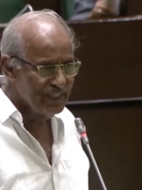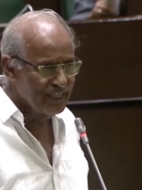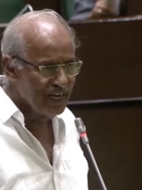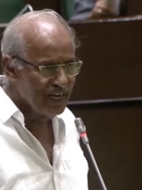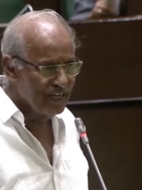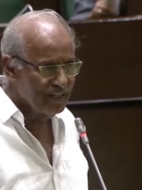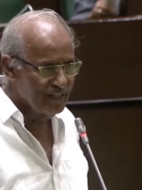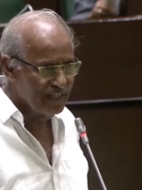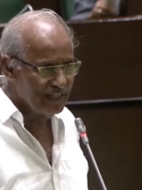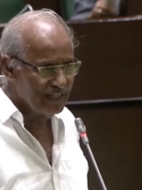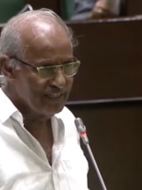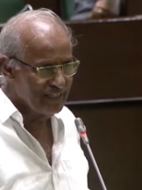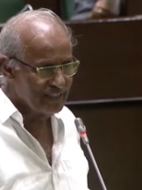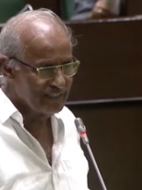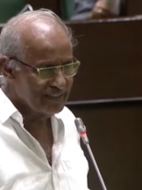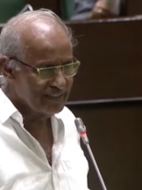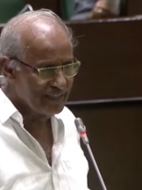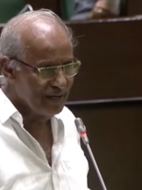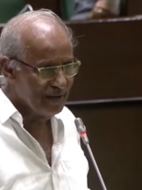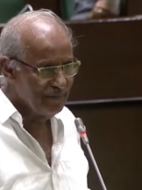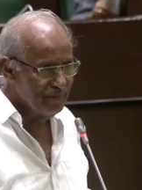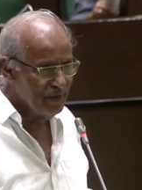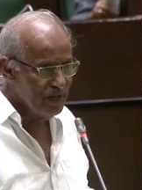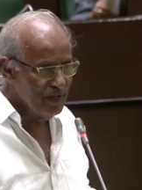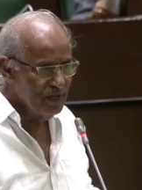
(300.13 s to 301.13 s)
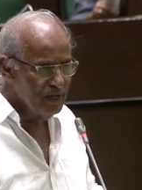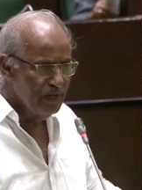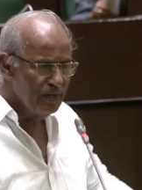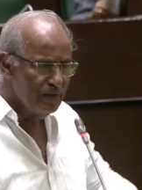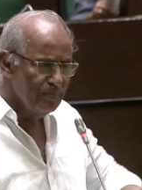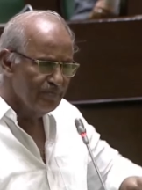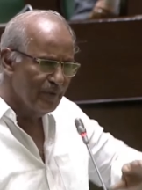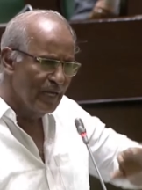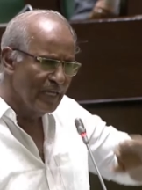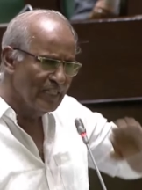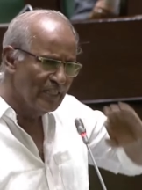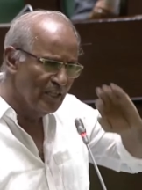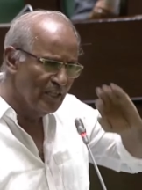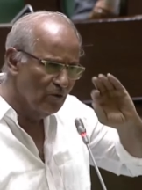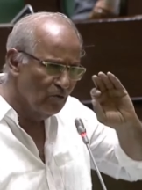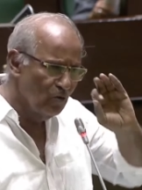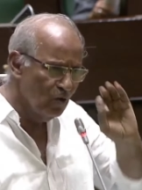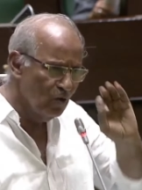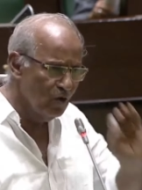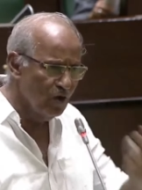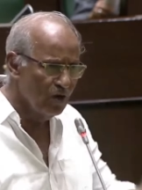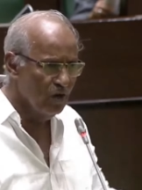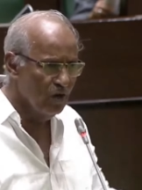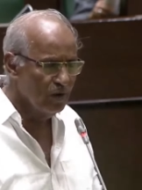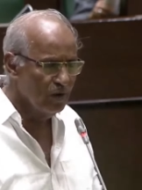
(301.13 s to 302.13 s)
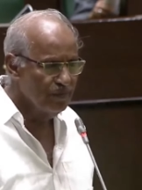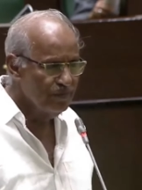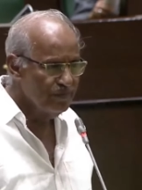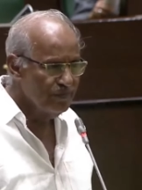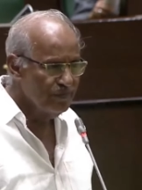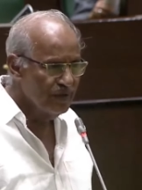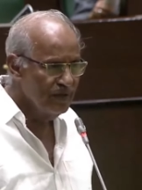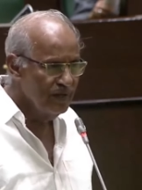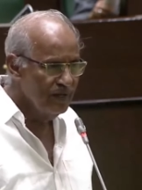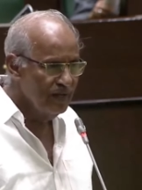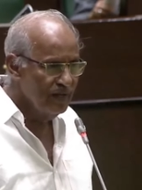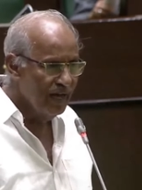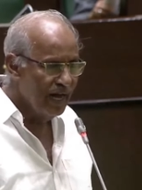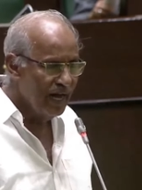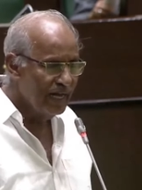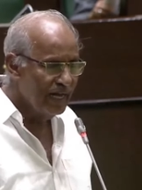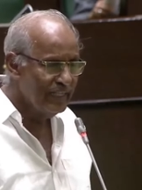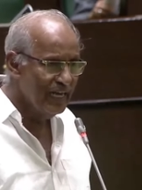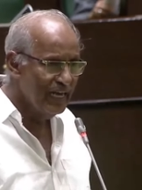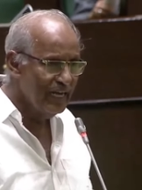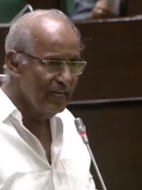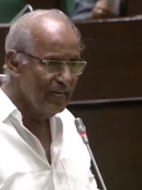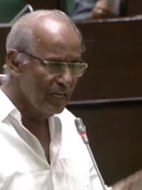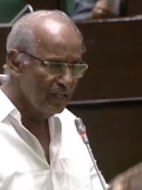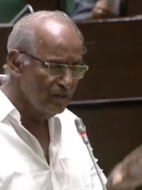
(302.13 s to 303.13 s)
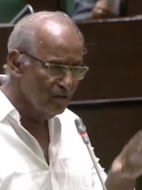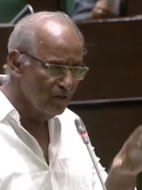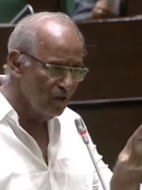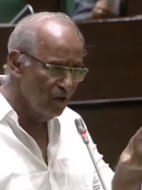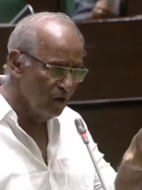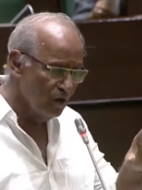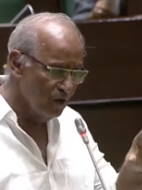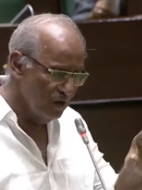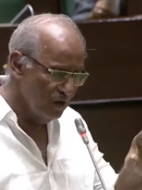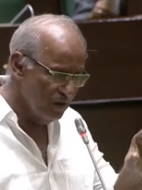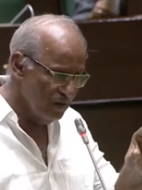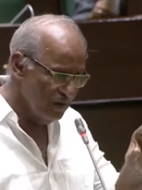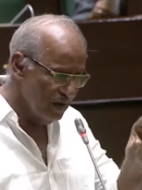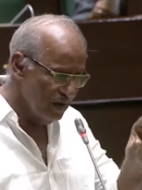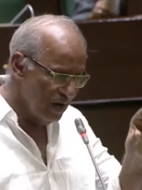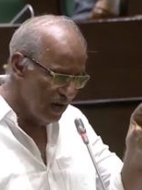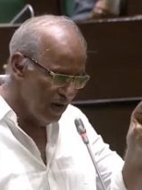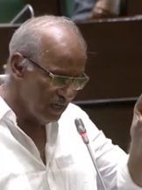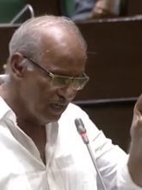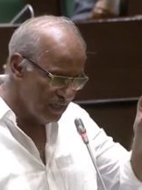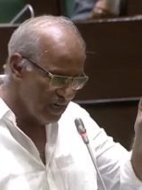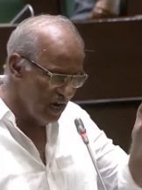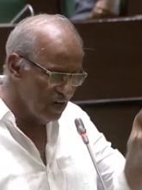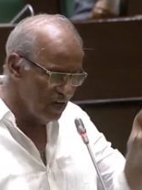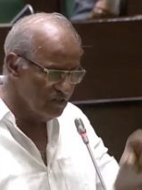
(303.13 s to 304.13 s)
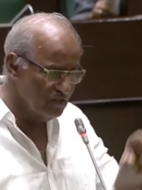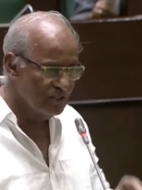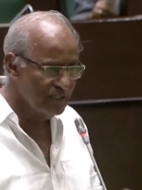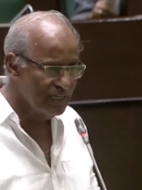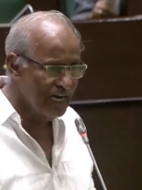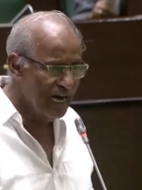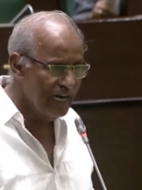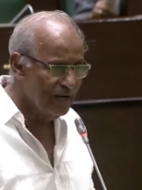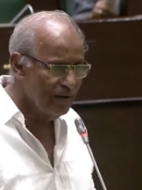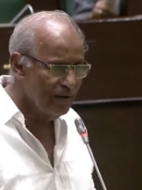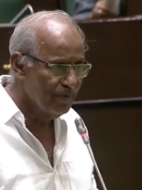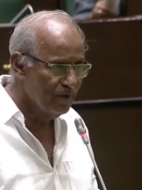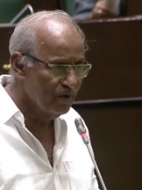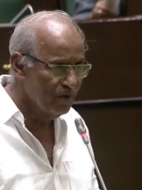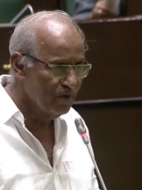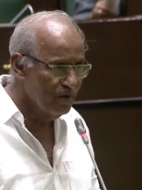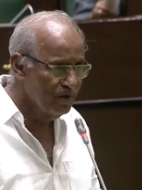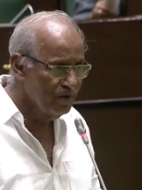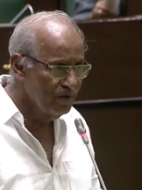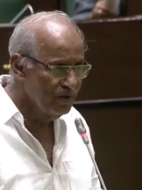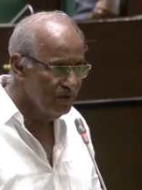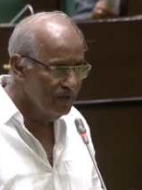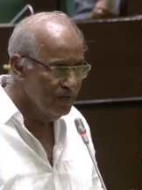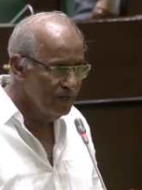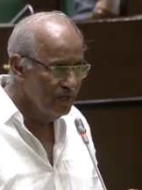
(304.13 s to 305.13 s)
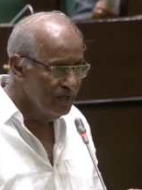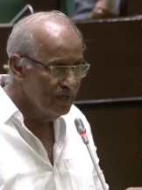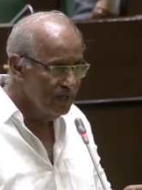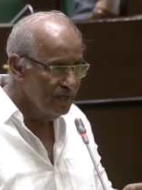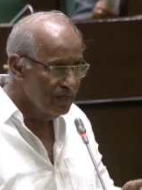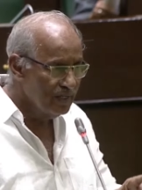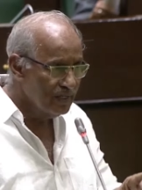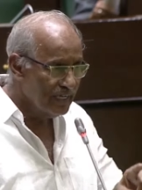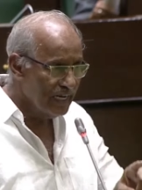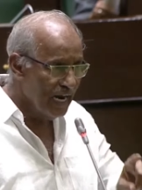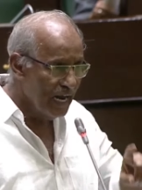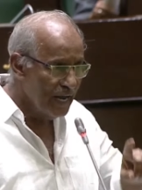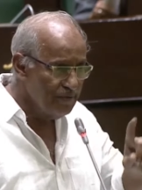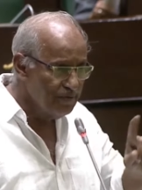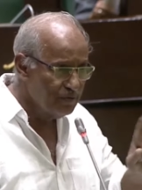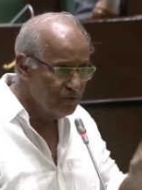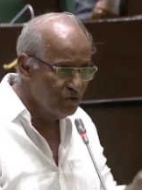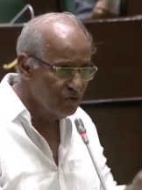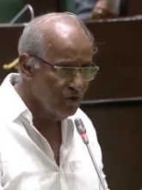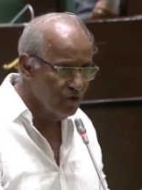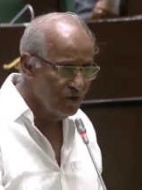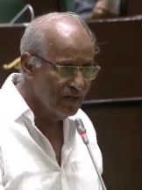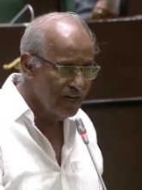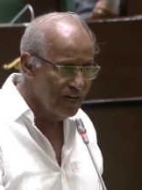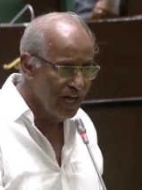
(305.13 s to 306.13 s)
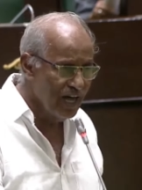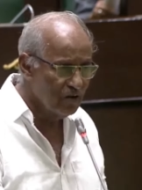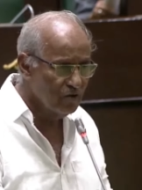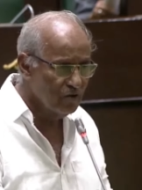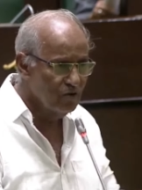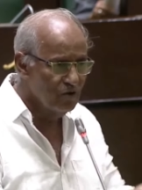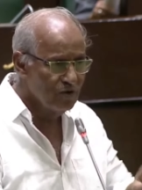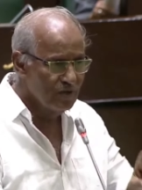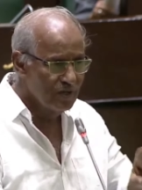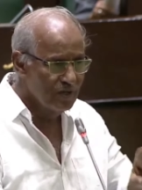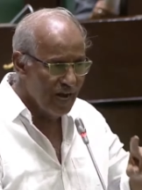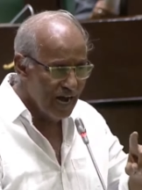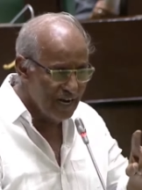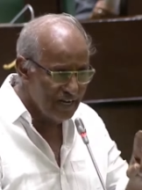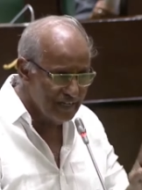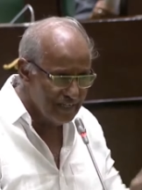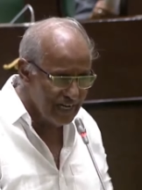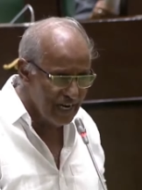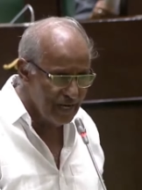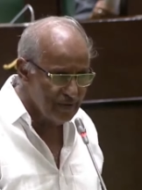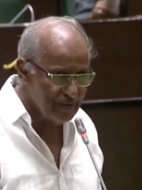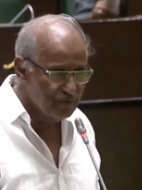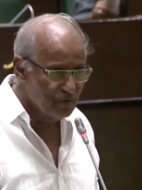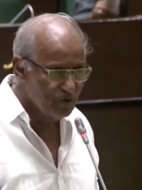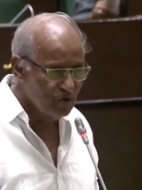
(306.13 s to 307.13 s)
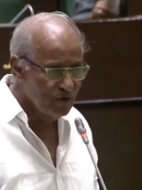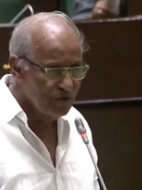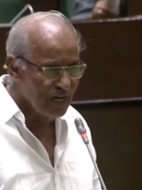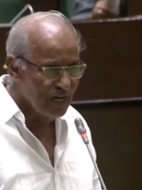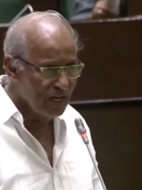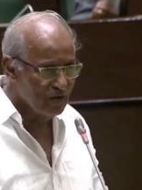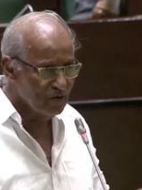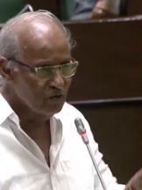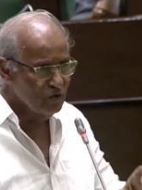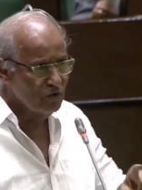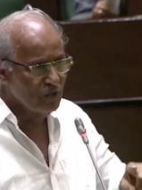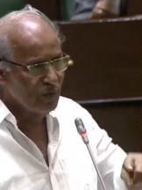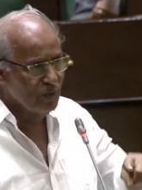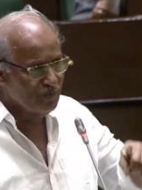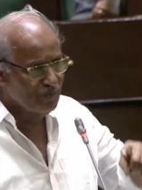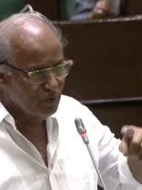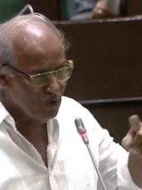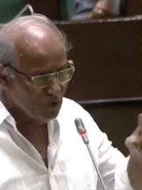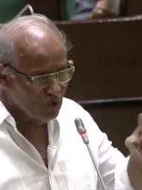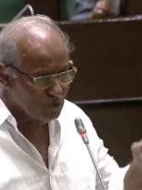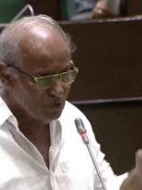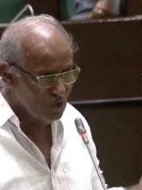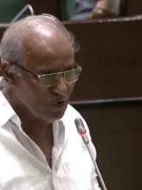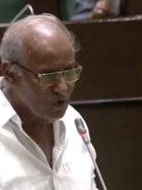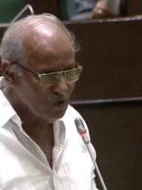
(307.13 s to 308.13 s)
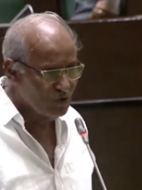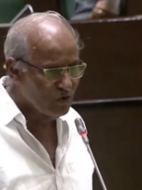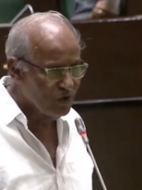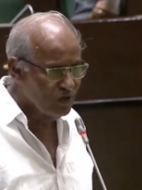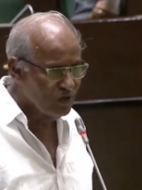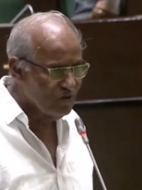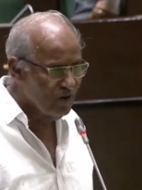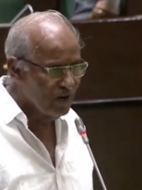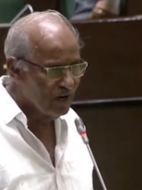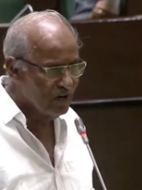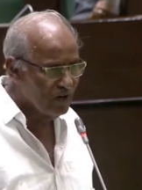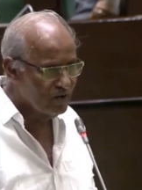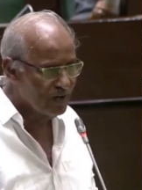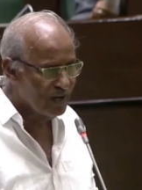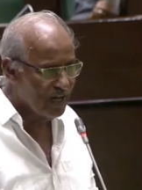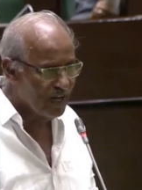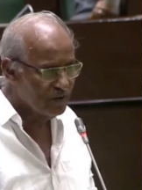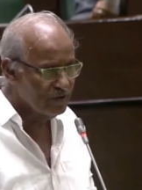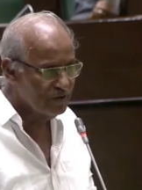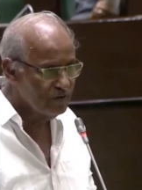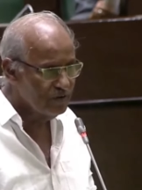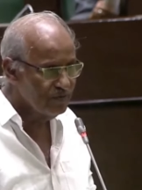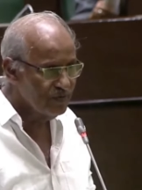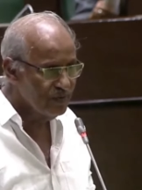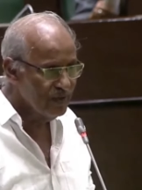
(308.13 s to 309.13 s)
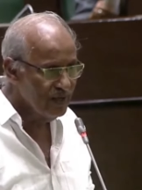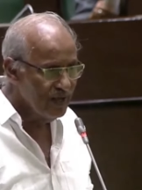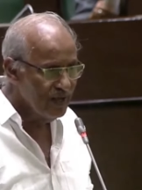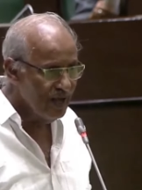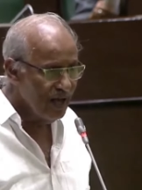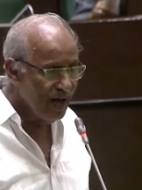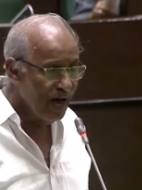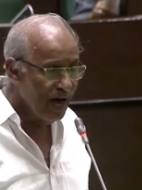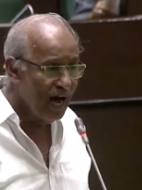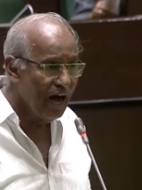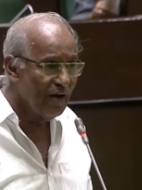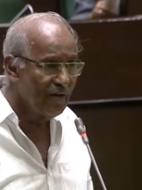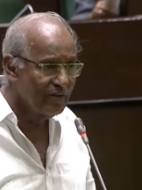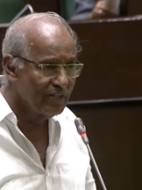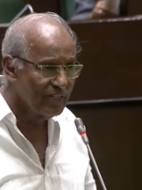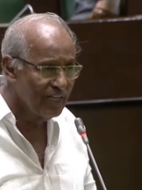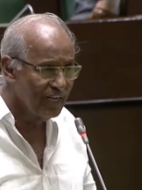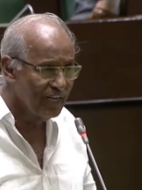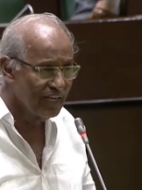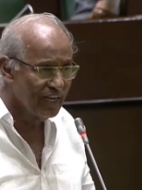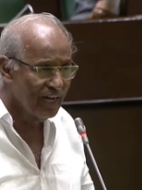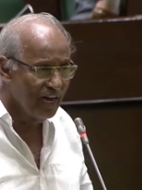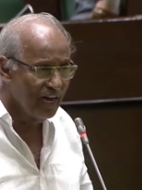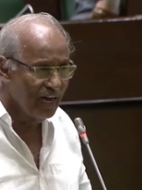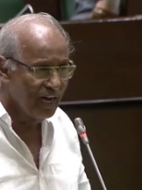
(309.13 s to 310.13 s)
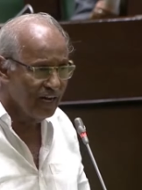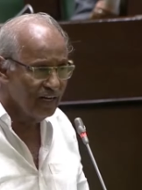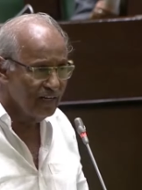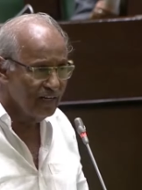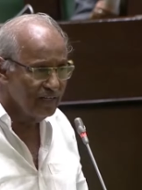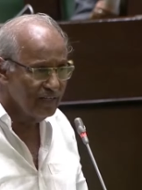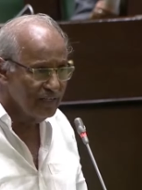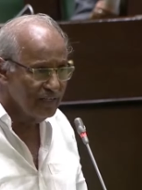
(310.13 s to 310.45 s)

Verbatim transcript: మంది కాదు అధ్యక్ష ప్రతి ఊర్లో అదే అందులో ఆ కాస్తు కాలంలో ట్రైబ్స్ ఉన్నారు నాన్ ట్రైబ్స్ ఉన్నారు ఎప్పుడో కొనుక్కున్న వాళ్ళు ఉన్నారు ఆ విధంగా